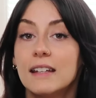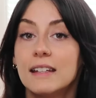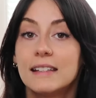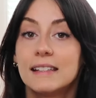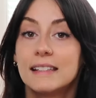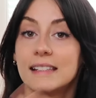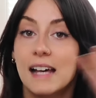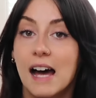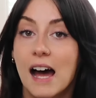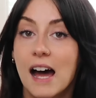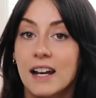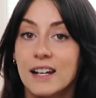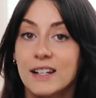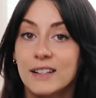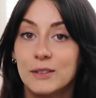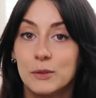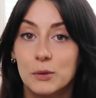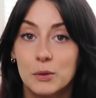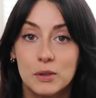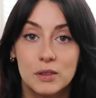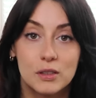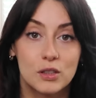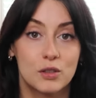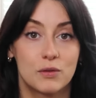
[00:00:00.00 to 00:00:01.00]
in
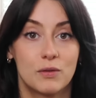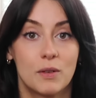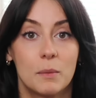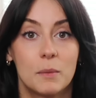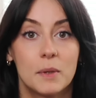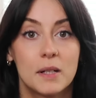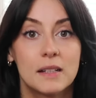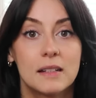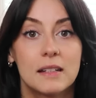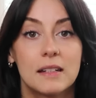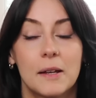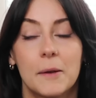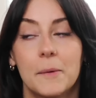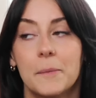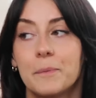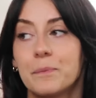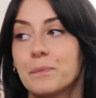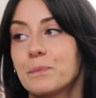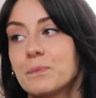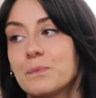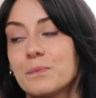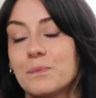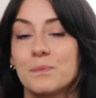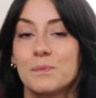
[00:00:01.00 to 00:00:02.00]
Sahnesoße schwimmend
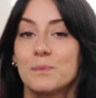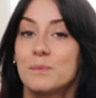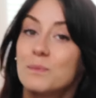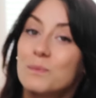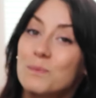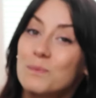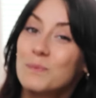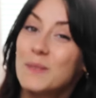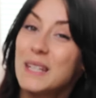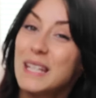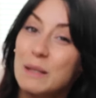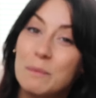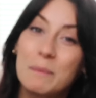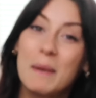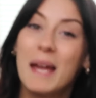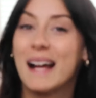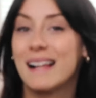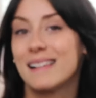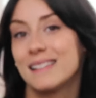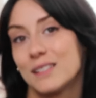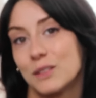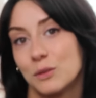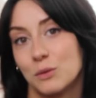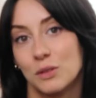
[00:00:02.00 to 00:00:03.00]
nicht
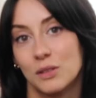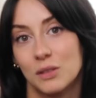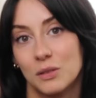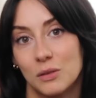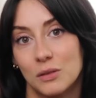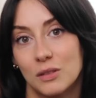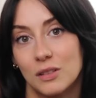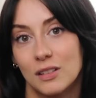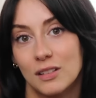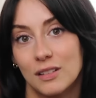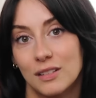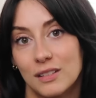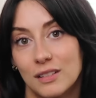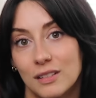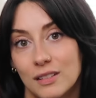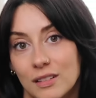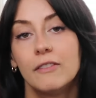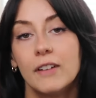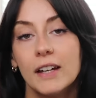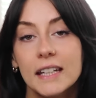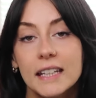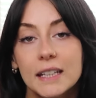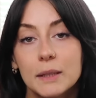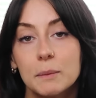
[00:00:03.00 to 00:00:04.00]
mehr allzu gesund.
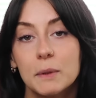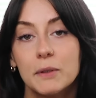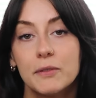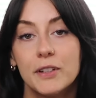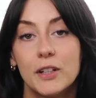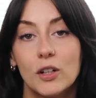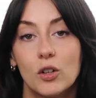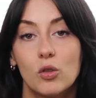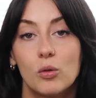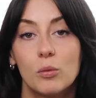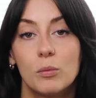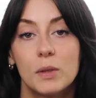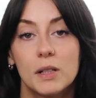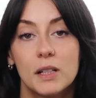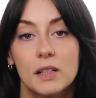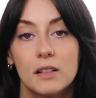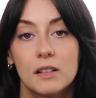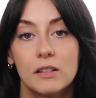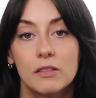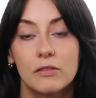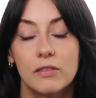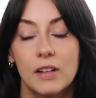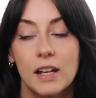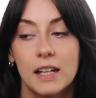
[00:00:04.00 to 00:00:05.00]
Wenn ich mich wiederum mit
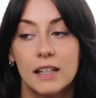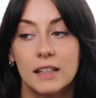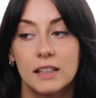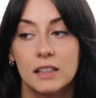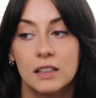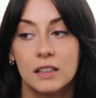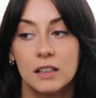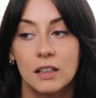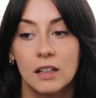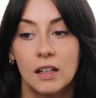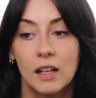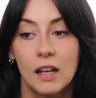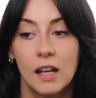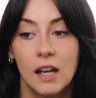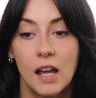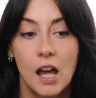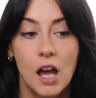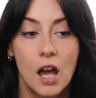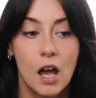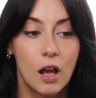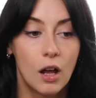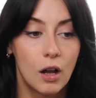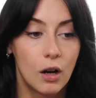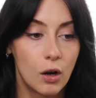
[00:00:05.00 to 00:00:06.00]
irgendwelchen
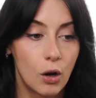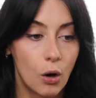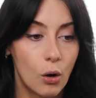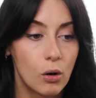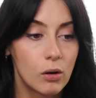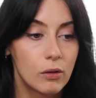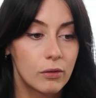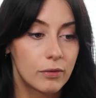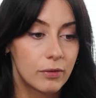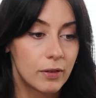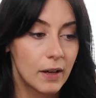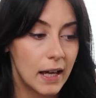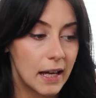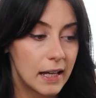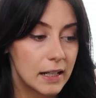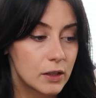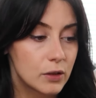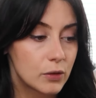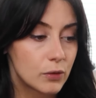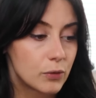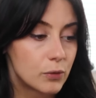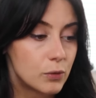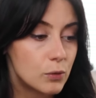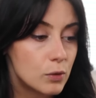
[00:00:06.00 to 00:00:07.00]

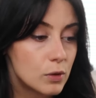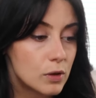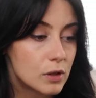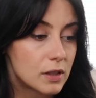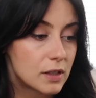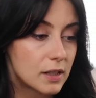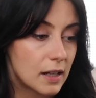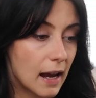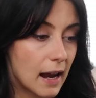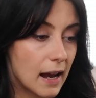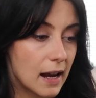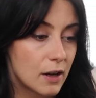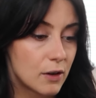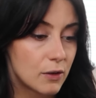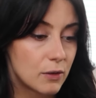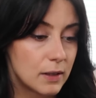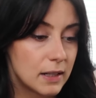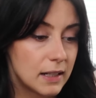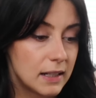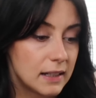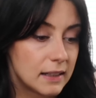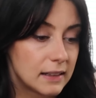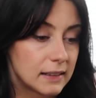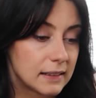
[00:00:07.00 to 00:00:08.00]
Low-Fat Food
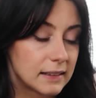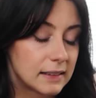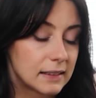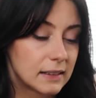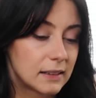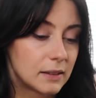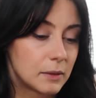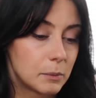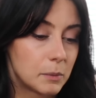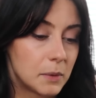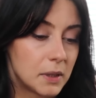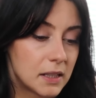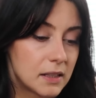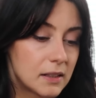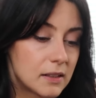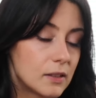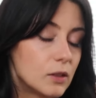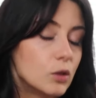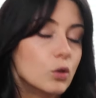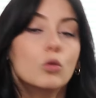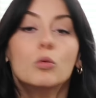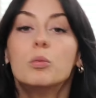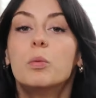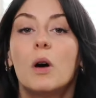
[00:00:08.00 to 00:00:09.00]
Diaries mit
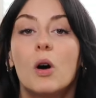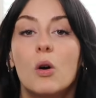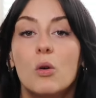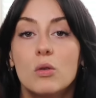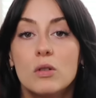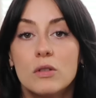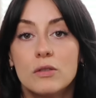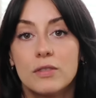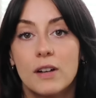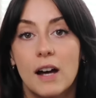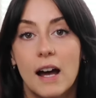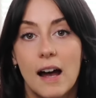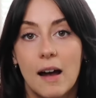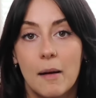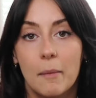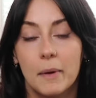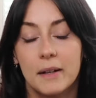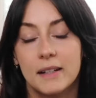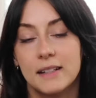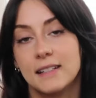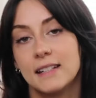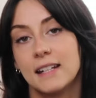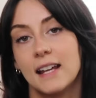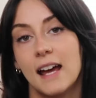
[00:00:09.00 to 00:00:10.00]
super
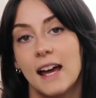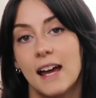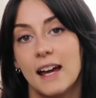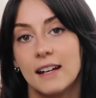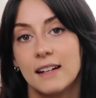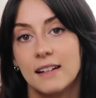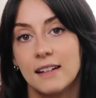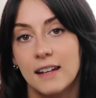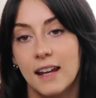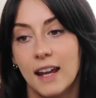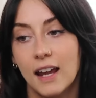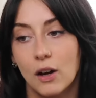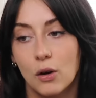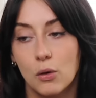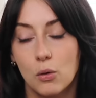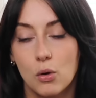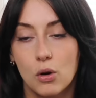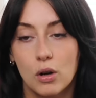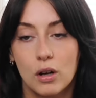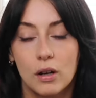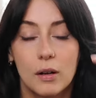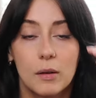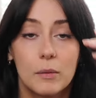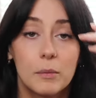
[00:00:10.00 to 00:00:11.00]
unverarbeiteter
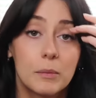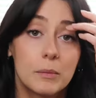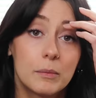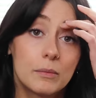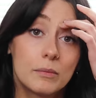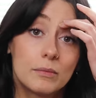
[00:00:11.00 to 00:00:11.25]
Ernährung